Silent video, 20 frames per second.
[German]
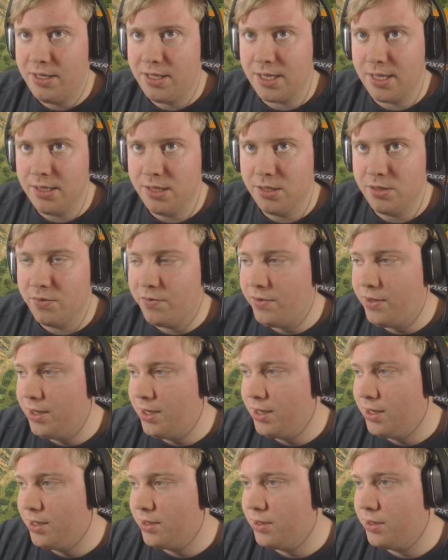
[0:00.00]
nicht ganz so
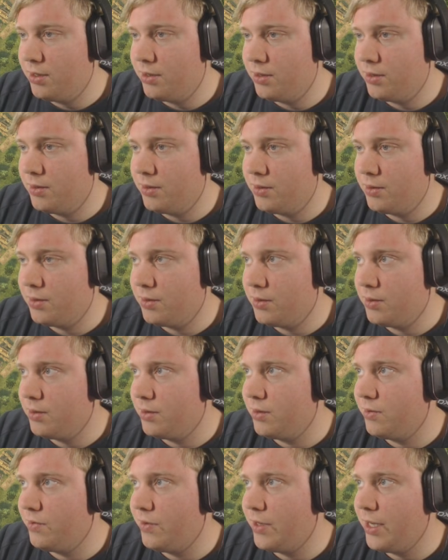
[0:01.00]
viel
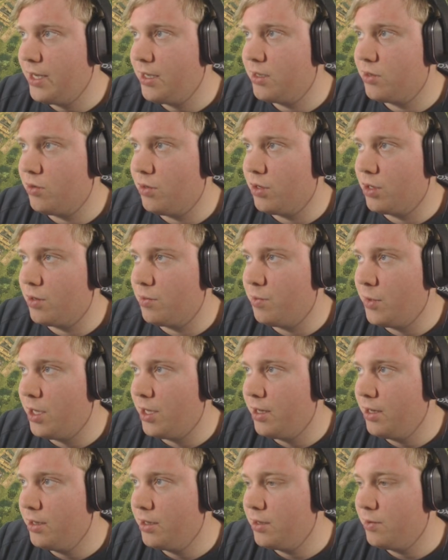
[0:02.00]
äh, Werkzeug
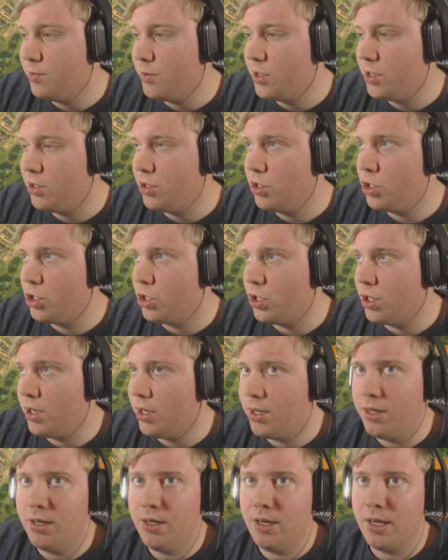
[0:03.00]
mehr. Das ist ein bisschen
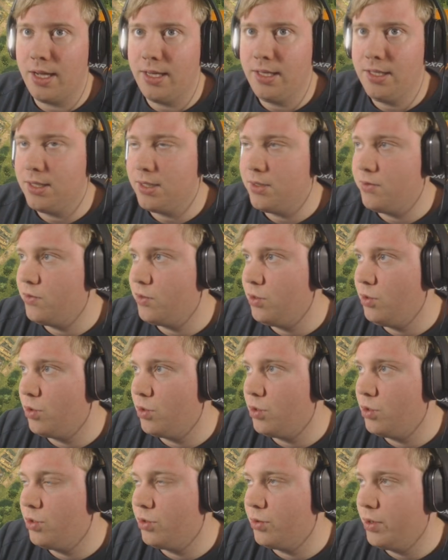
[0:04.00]
schade. Reicht das für ein
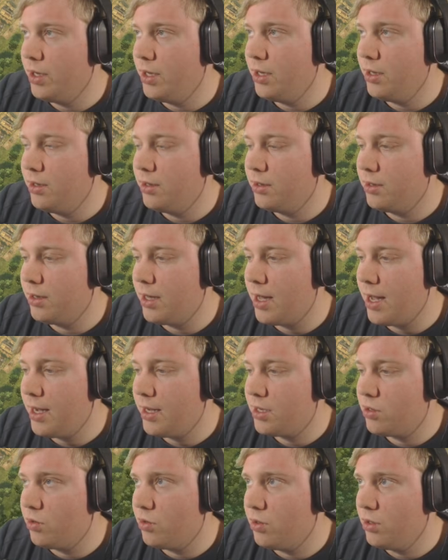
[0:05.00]
Kontor?
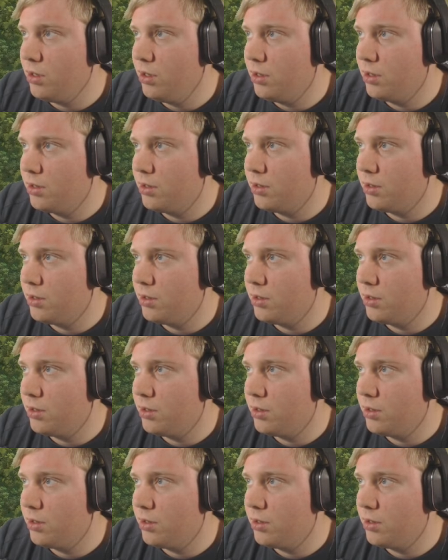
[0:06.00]
Acht Tonnen?